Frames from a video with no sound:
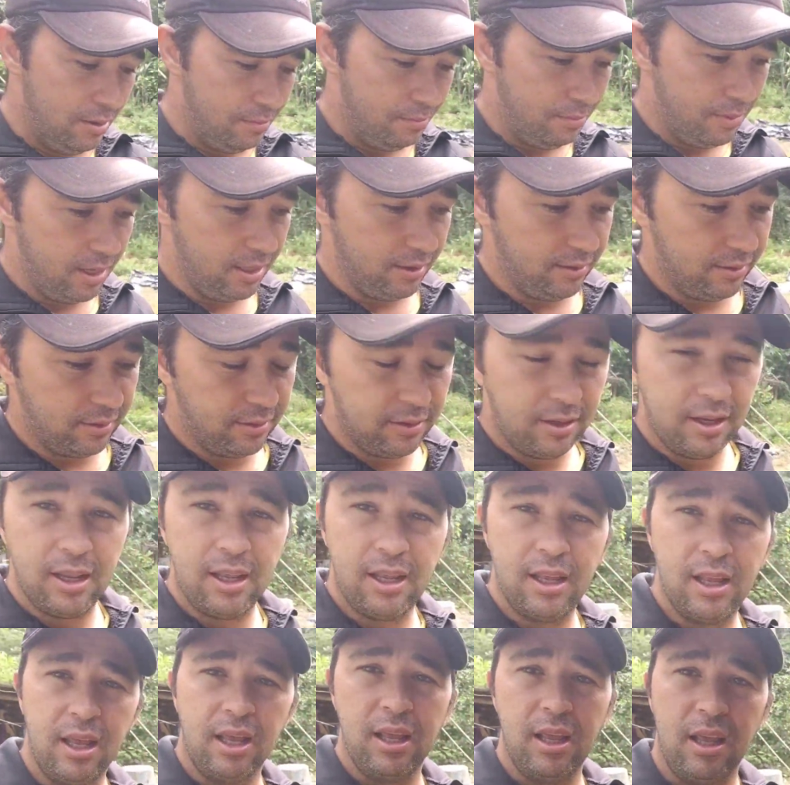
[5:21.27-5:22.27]
Mas
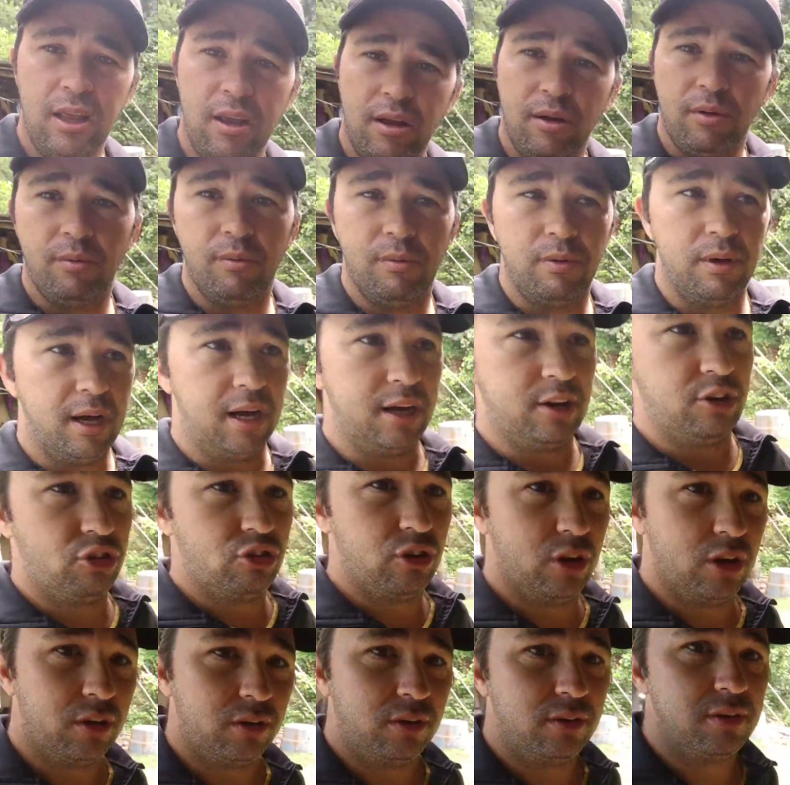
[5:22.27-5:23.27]

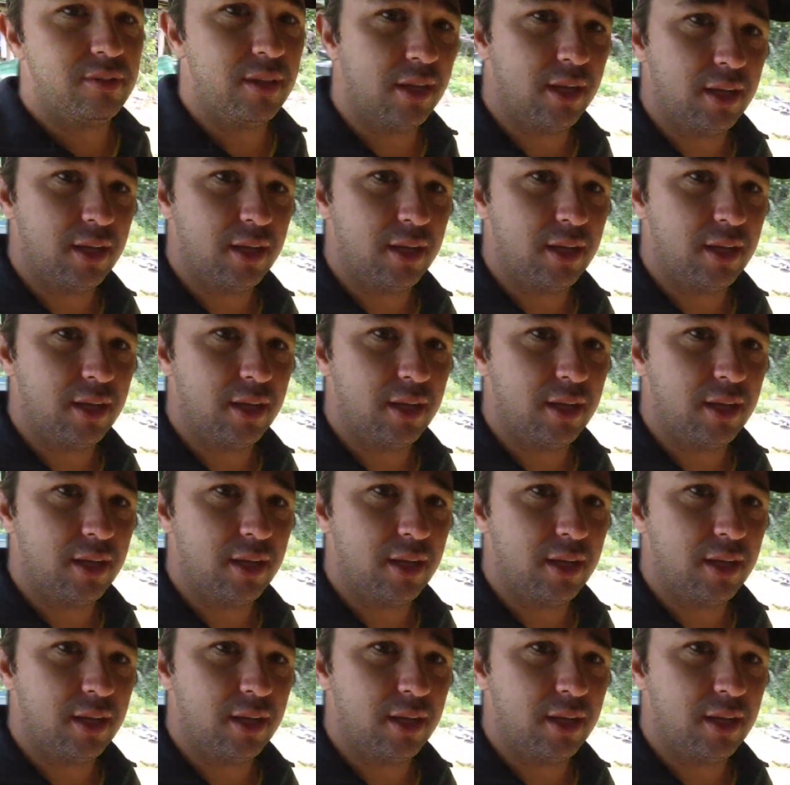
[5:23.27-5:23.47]
achando